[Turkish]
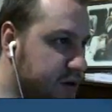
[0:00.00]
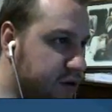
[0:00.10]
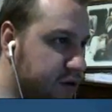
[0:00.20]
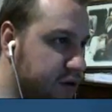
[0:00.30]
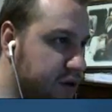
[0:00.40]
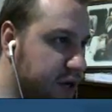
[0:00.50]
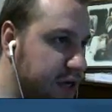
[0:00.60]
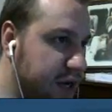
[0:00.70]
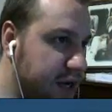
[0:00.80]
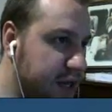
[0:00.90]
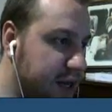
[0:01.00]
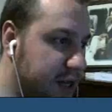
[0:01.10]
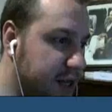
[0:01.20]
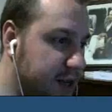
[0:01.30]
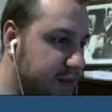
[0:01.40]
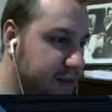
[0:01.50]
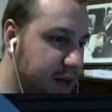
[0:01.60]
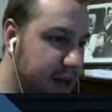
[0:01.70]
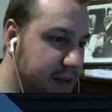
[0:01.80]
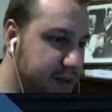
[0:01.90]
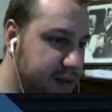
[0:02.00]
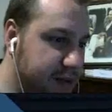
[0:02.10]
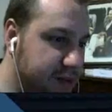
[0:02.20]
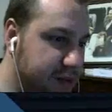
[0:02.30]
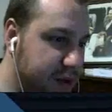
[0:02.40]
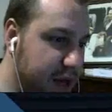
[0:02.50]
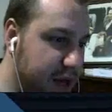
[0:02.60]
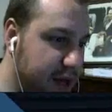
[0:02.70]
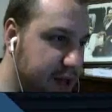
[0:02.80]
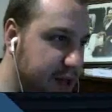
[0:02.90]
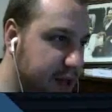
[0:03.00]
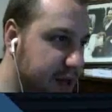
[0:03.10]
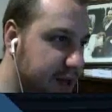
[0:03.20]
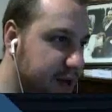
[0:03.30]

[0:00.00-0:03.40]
Koşturacaklar dedim ama hepsi uykuya gitti.